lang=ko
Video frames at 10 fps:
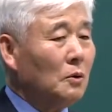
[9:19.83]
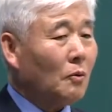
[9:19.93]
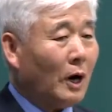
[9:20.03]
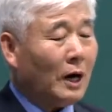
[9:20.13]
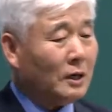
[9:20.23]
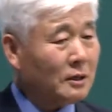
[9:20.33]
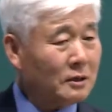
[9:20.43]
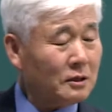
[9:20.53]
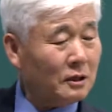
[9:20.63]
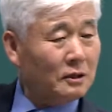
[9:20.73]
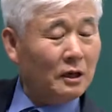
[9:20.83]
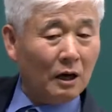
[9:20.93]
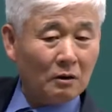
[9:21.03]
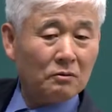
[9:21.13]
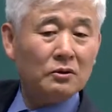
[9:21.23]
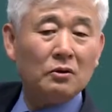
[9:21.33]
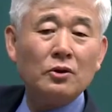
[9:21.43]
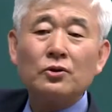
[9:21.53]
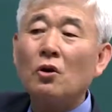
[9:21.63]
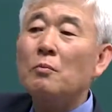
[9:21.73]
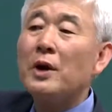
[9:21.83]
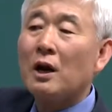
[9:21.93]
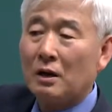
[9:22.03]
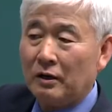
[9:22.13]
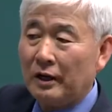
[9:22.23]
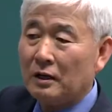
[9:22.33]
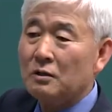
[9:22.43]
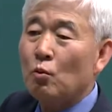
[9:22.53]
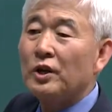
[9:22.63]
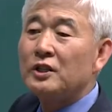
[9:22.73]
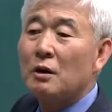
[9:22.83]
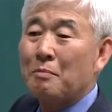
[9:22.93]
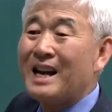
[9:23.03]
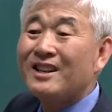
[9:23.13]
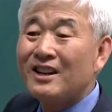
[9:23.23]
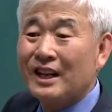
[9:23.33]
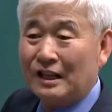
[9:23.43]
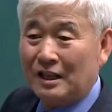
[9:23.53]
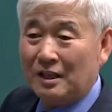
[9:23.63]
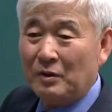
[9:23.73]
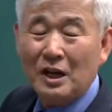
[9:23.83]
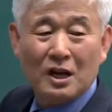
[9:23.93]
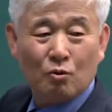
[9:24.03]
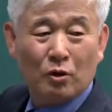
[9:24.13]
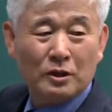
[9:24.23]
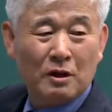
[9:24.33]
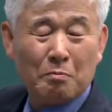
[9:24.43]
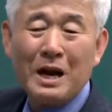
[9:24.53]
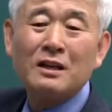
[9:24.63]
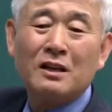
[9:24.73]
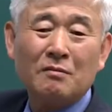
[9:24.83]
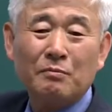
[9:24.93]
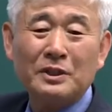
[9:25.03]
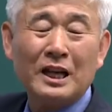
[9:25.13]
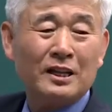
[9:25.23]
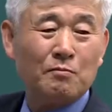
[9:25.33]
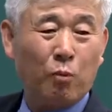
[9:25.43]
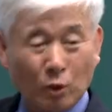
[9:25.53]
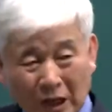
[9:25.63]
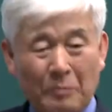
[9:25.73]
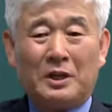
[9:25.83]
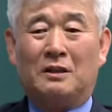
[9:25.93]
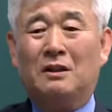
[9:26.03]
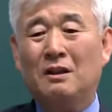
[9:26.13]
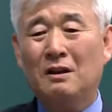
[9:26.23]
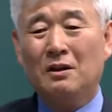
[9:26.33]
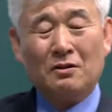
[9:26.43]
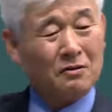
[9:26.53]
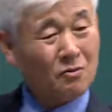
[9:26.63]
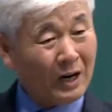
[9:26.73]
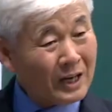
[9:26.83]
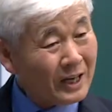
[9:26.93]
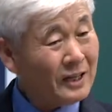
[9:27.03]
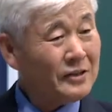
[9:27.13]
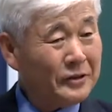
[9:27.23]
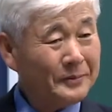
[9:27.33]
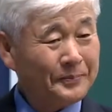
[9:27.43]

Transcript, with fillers: 과학자들이 하는 건 이걸 설명하는 거야. 그 원인을 밝혀내야 된다. 그 원인을 밝혀내지 못하면 그건 과학이 아니죠.